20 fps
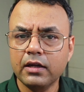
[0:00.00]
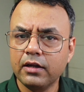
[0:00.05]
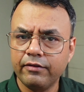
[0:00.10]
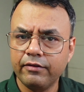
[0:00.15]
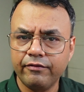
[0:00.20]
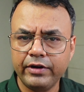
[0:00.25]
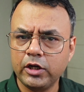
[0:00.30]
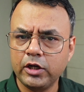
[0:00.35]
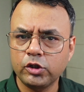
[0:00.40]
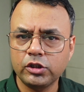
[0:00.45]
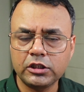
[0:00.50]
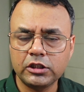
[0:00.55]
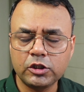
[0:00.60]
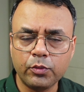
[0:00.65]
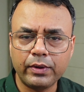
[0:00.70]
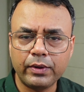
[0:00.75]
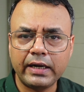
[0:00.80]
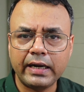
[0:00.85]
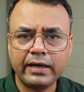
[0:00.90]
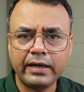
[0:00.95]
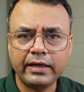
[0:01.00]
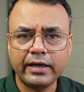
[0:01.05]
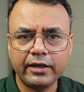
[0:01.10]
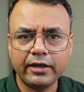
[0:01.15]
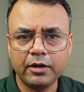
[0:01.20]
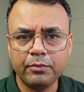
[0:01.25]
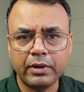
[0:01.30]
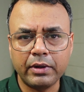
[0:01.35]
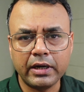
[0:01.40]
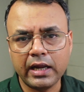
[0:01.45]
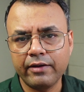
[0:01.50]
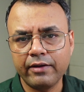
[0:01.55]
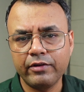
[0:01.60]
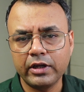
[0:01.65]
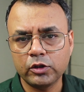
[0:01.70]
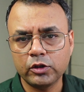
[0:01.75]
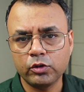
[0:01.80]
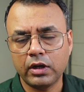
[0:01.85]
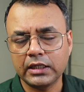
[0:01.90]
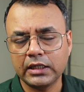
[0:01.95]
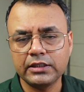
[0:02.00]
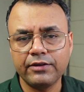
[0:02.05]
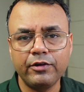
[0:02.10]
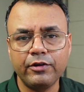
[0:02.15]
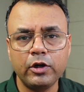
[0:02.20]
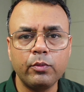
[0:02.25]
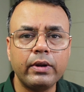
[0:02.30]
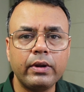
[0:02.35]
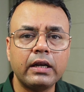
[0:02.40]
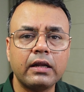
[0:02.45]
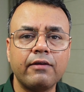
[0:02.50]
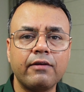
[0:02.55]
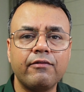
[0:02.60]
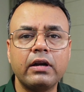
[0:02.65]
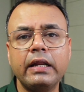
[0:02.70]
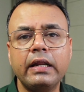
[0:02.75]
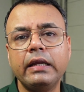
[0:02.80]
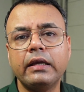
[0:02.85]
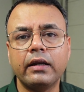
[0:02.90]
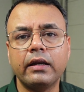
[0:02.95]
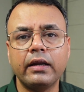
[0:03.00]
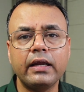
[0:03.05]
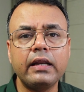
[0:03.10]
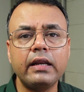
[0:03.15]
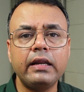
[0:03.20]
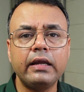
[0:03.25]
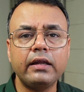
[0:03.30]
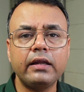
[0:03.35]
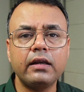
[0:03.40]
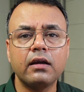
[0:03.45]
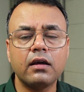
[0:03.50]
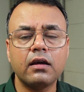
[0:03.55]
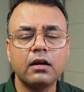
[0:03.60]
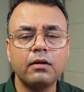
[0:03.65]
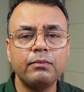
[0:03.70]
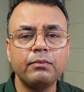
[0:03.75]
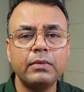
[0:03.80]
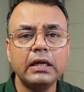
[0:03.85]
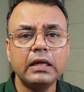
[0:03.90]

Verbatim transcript: वीडियोस इसके ऊपर डेडिकेटेड बनाए हुए हैं तो आज के वीडियो में कवर नहीं करेंगे लेकिन अगर हम